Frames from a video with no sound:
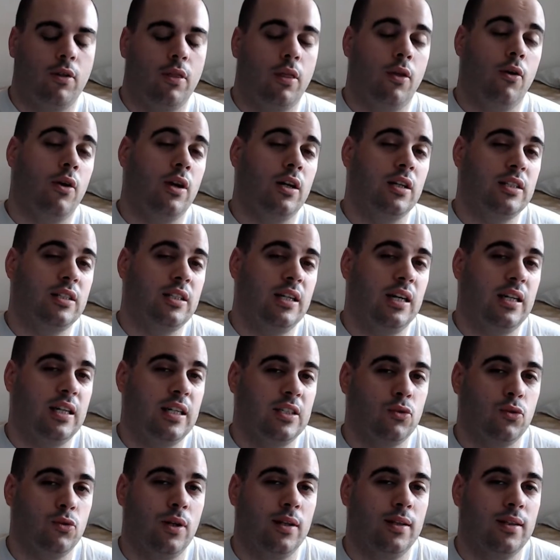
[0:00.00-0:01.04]
horas
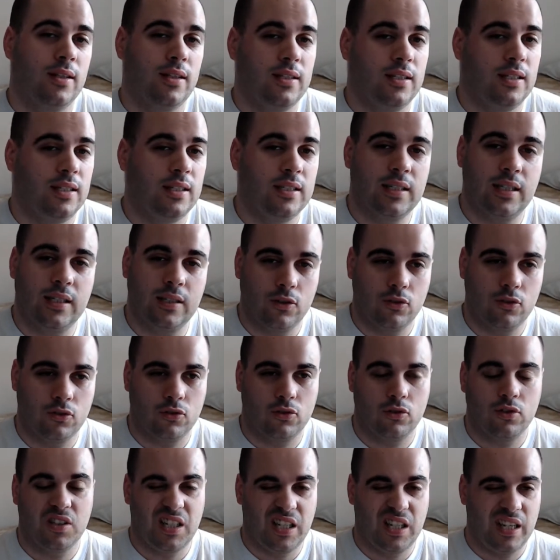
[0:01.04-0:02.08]
diarias durante 6 años,
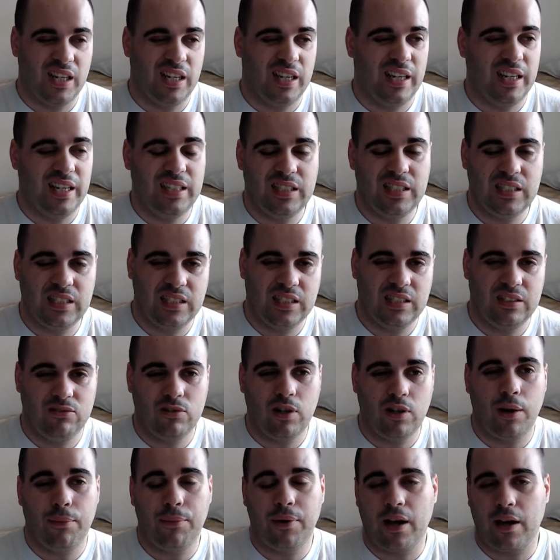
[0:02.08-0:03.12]
que es
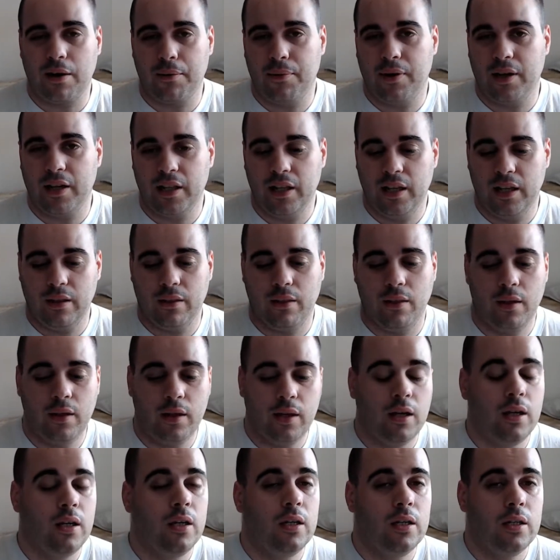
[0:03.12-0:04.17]
una barbaridad.
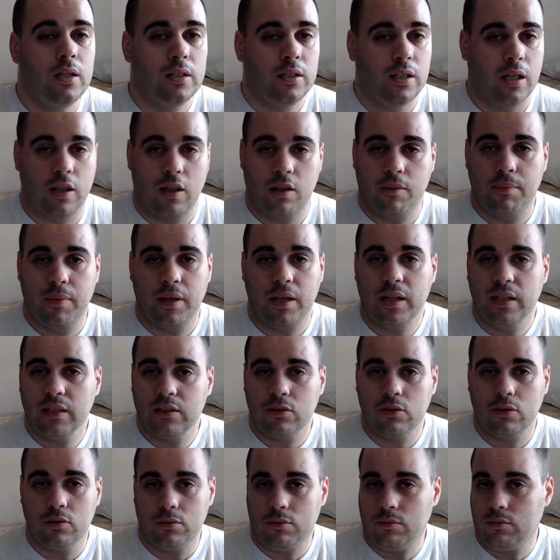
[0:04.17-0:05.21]
Y hacedme caso.
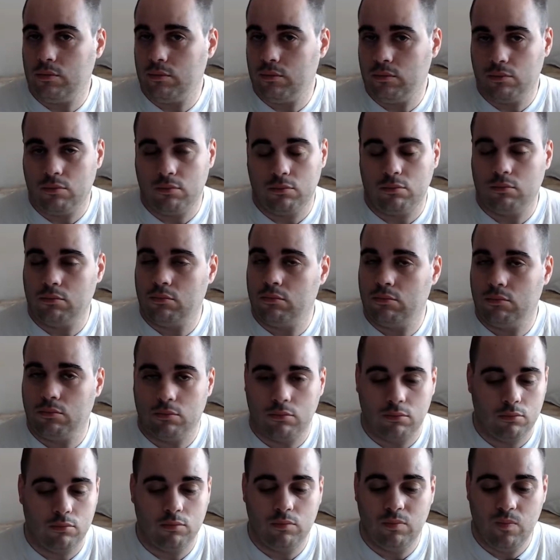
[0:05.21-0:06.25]

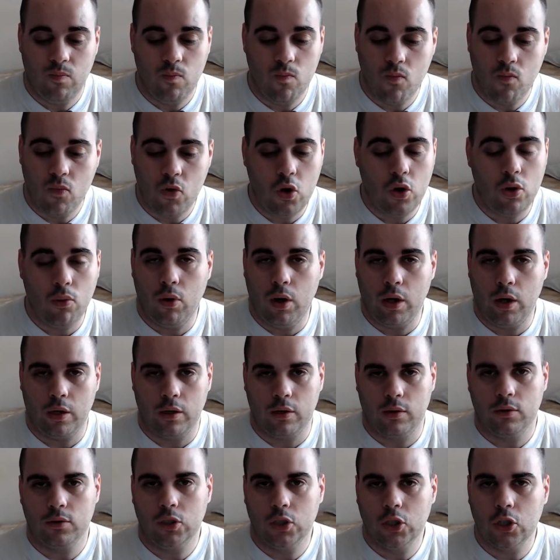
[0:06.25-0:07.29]
Muy
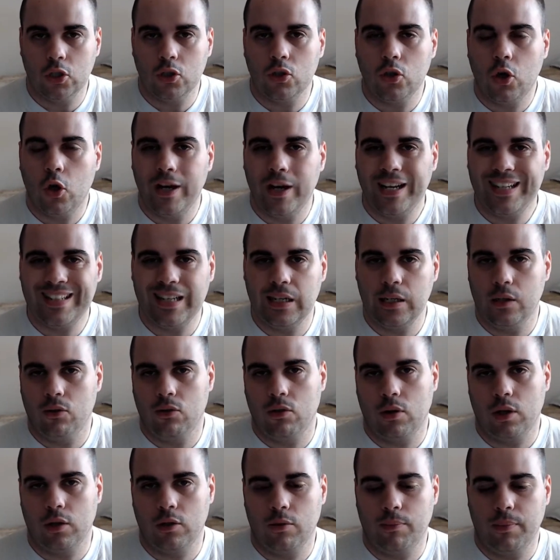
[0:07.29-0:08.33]
bueno, yo no he tenido un
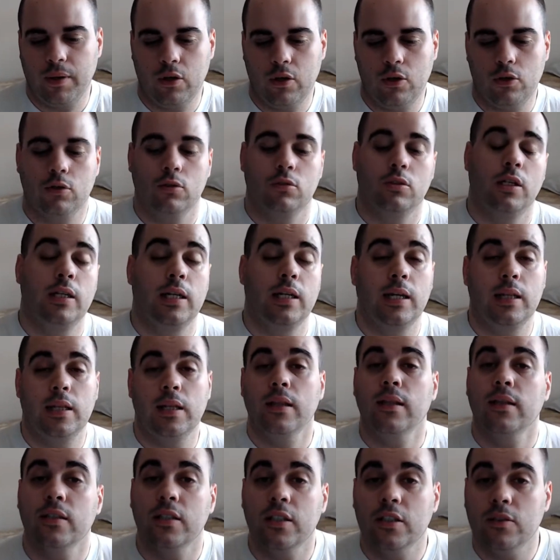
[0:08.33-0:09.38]
ratón mejor. Tenía
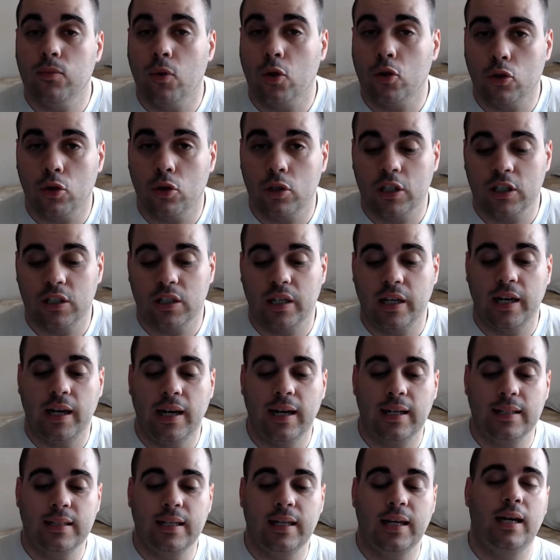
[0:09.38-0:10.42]
16 botones en el
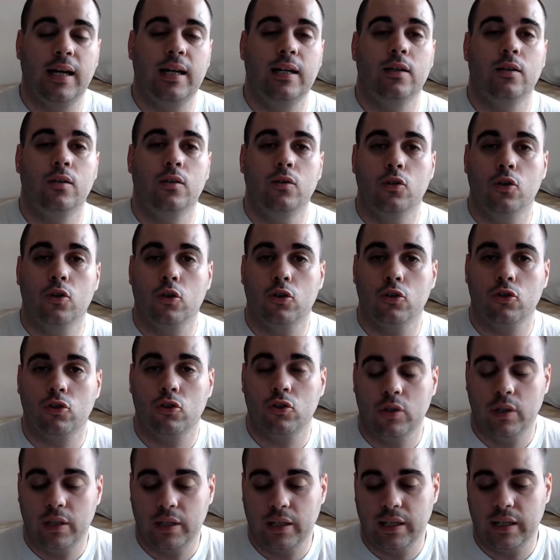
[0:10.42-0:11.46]
lateral,
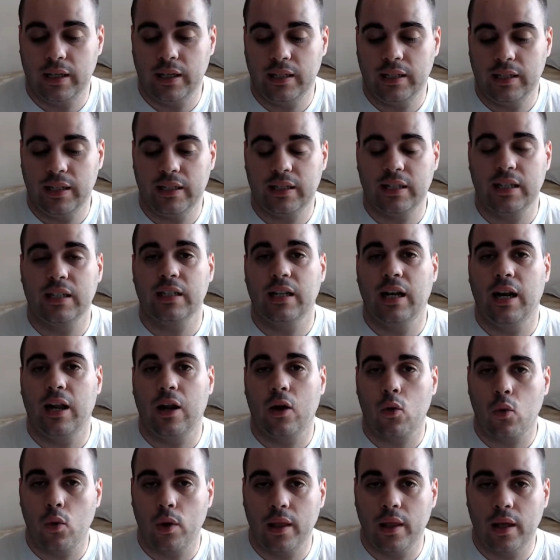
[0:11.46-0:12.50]
2 eh, detrás de la
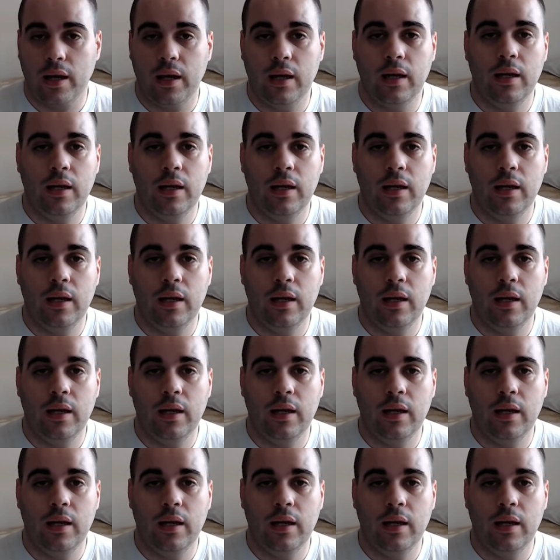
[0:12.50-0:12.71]
rueda,